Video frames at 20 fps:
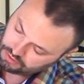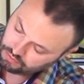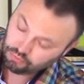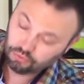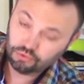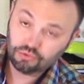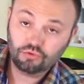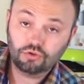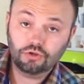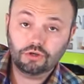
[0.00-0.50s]

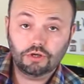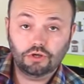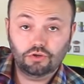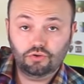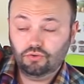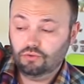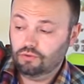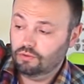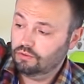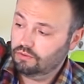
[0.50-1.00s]
будет уже
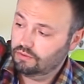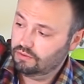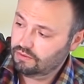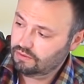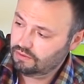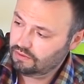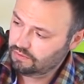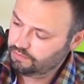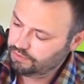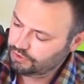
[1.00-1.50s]
хорошо
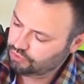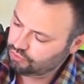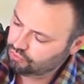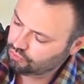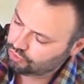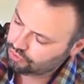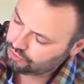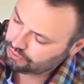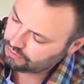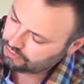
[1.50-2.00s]

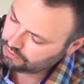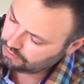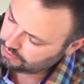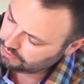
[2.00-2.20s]
подсушен.